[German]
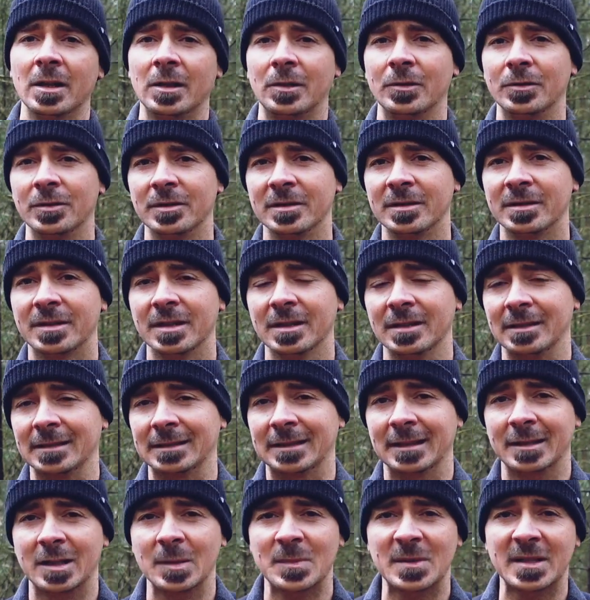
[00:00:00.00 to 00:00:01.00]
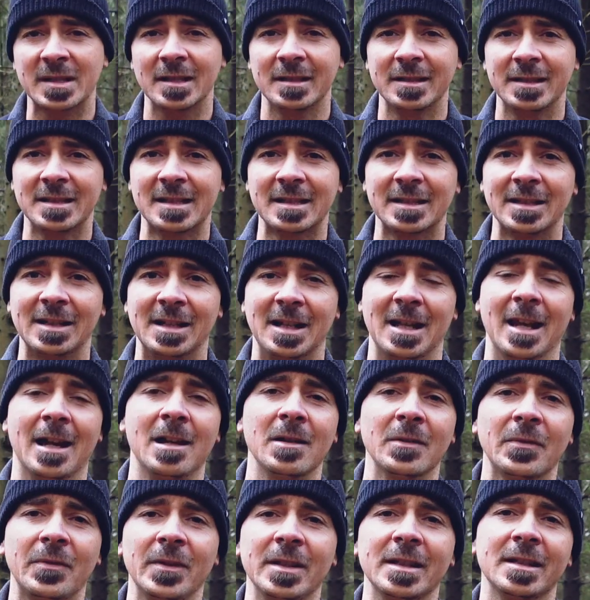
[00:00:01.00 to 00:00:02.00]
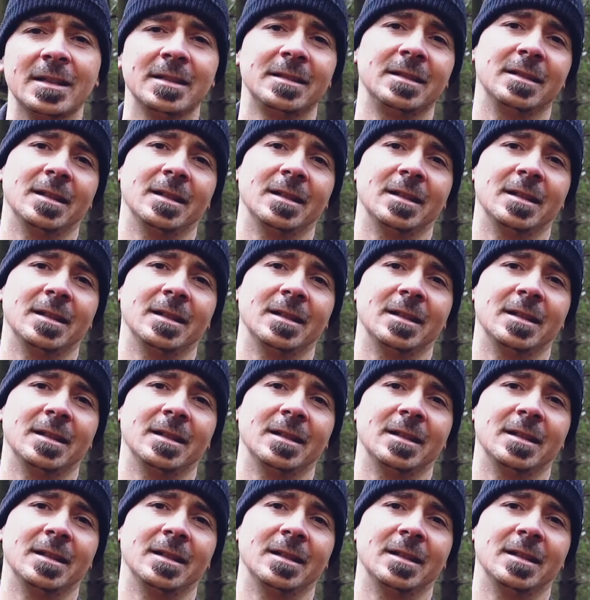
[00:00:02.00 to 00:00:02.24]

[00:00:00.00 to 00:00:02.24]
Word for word: Und ja, da gibt es ja diese Langfinger,